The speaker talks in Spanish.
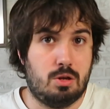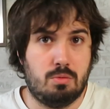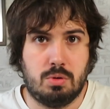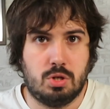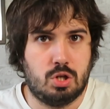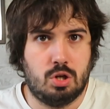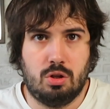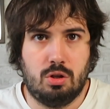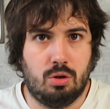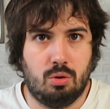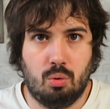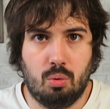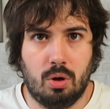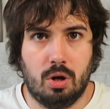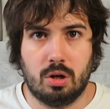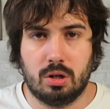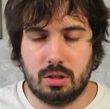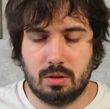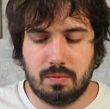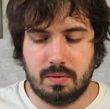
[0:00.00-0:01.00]
que el año pasado era un
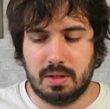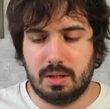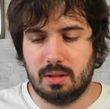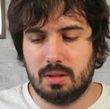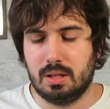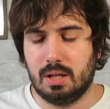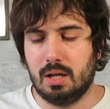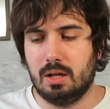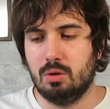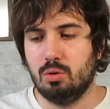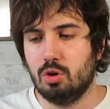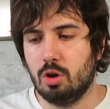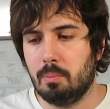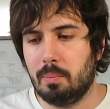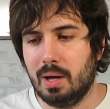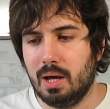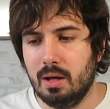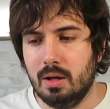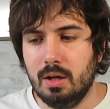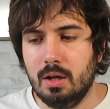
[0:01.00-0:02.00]
jugador diferencial en
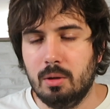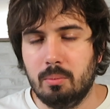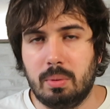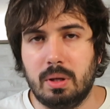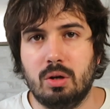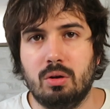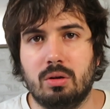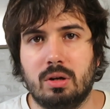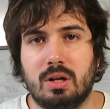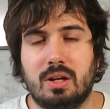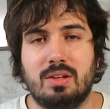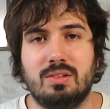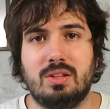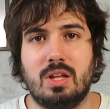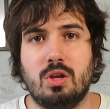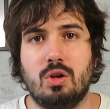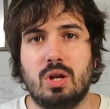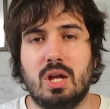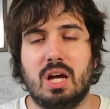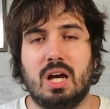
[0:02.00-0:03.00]
Europa, pero que
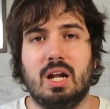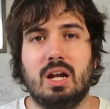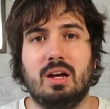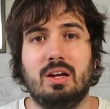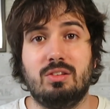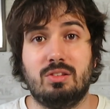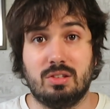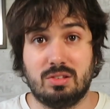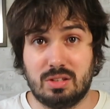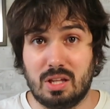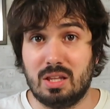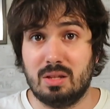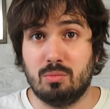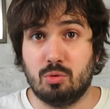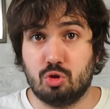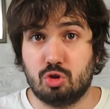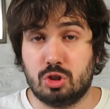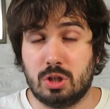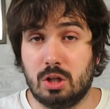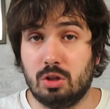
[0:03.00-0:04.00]
este año Hayes está
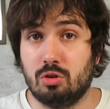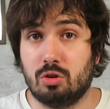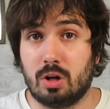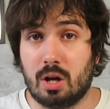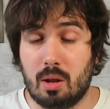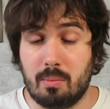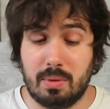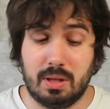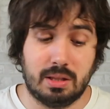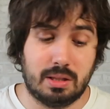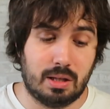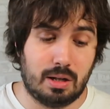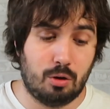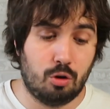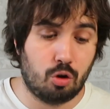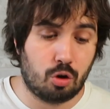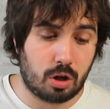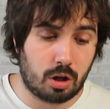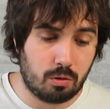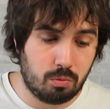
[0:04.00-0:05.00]
demostrando realmente
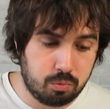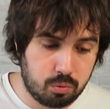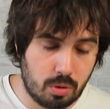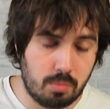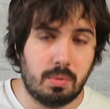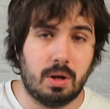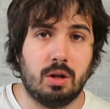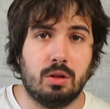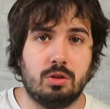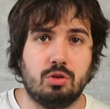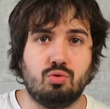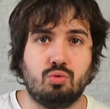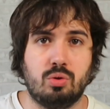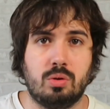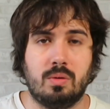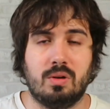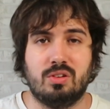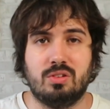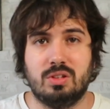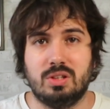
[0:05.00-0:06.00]
lo que fue en baloncesto
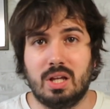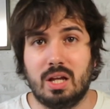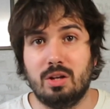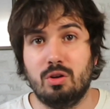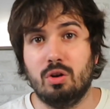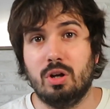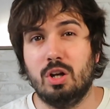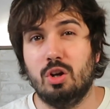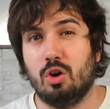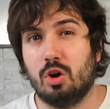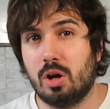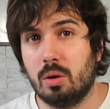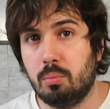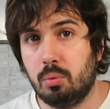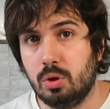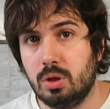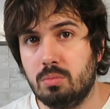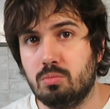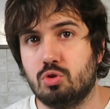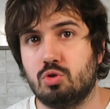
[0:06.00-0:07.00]
universitario y lo que
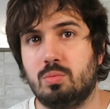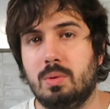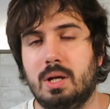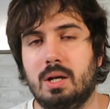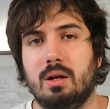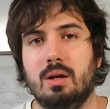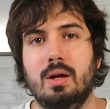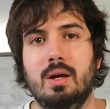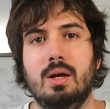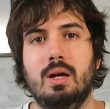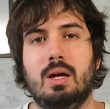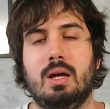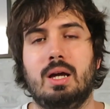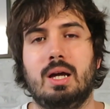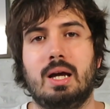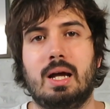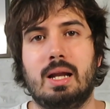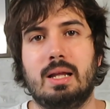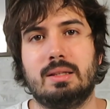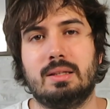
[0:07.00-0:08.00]
pudimos ver
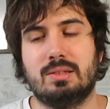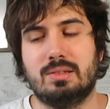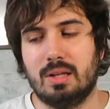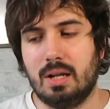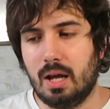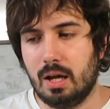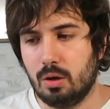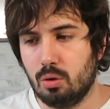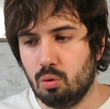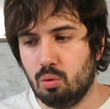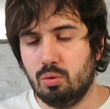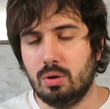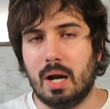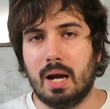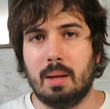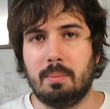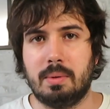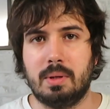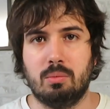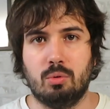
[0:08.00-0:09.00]
en Galatasaray.
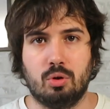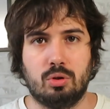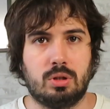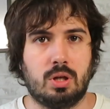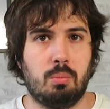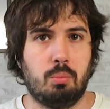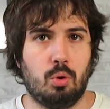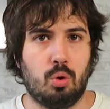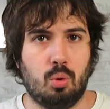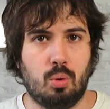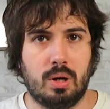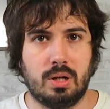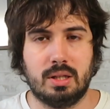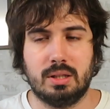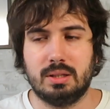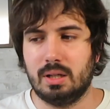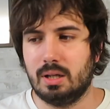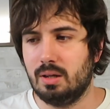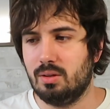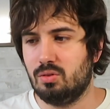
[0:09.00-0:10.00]
Una la pivot, que puede jugar
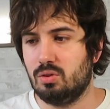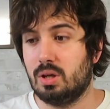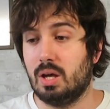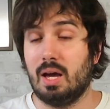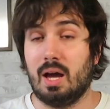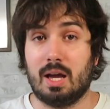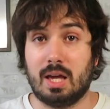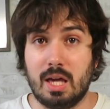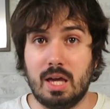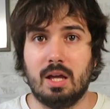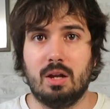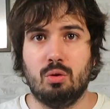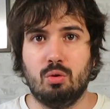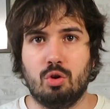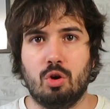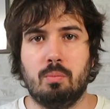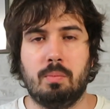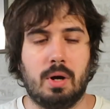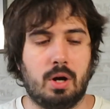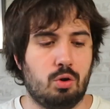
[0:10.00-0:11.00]
de 3... que aquí en
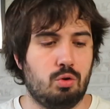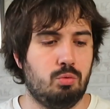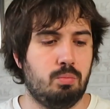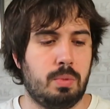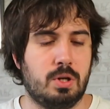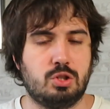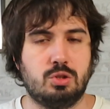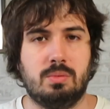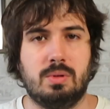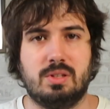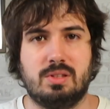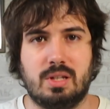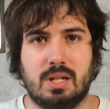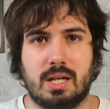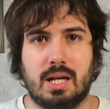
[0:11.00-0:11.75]
Europa con un paso más